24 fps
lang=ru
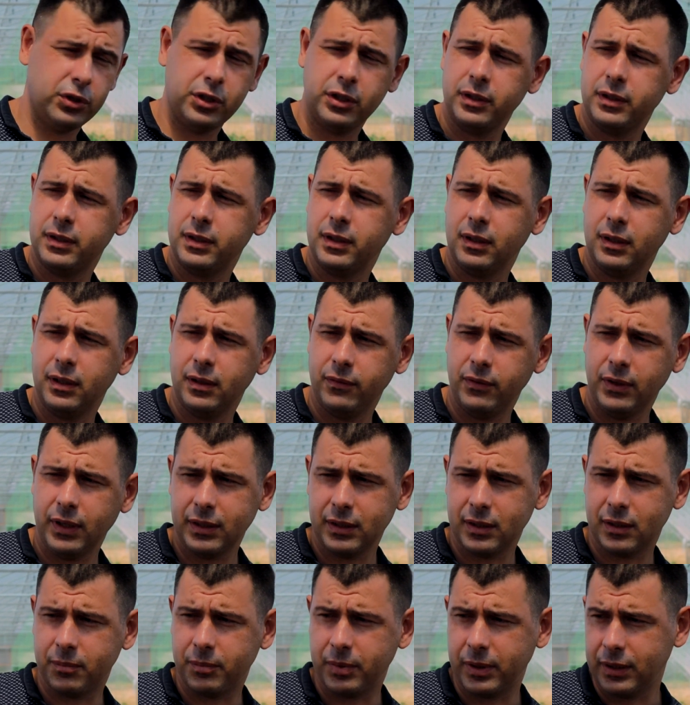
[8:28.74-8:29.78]
очень сильный
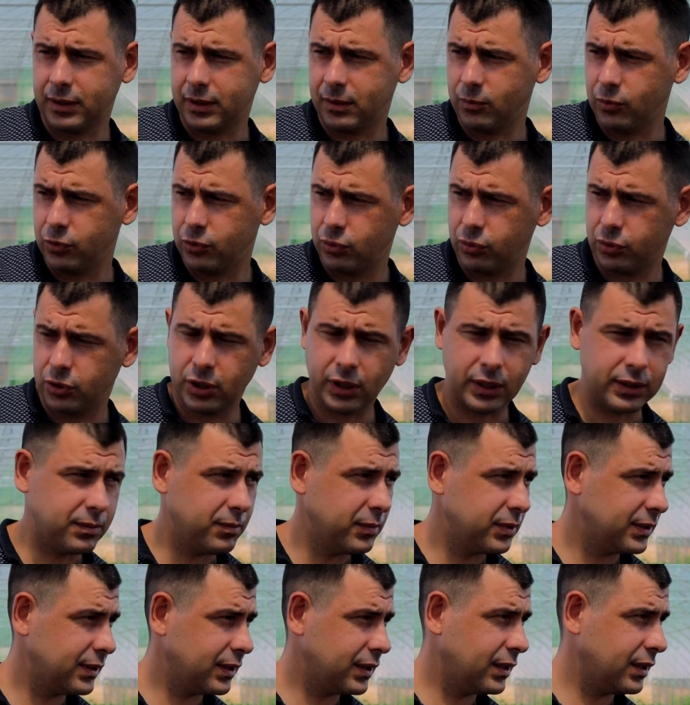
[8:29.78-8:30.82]
ветер, поэтому ту часть
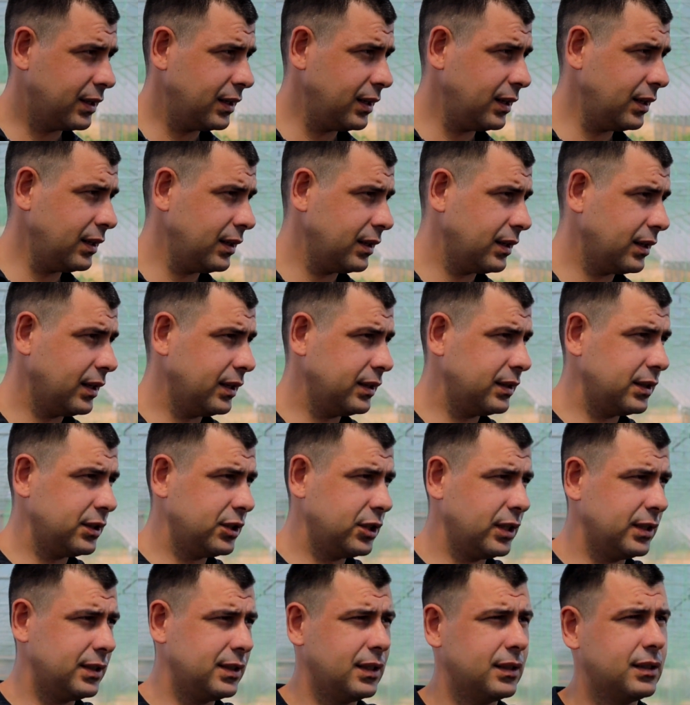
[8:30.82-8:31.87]
мы закрыли, эта
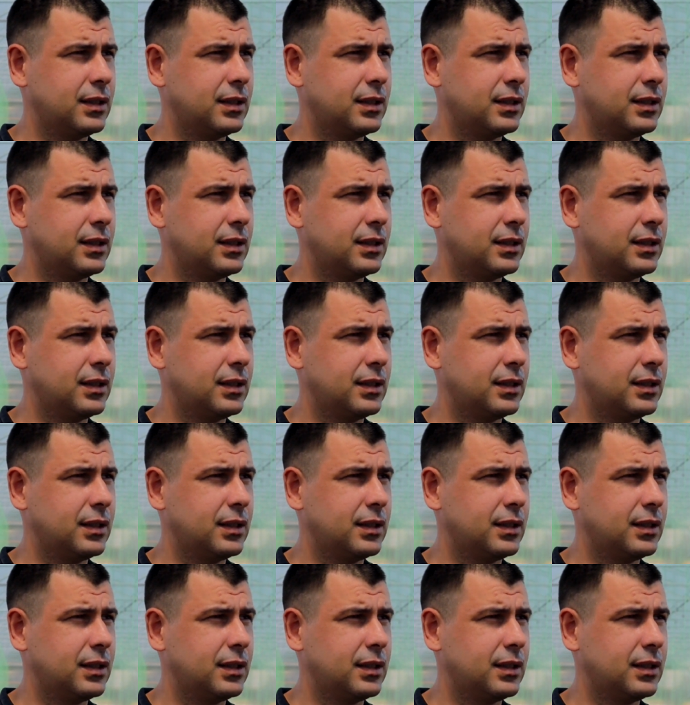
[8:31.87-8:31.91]
часть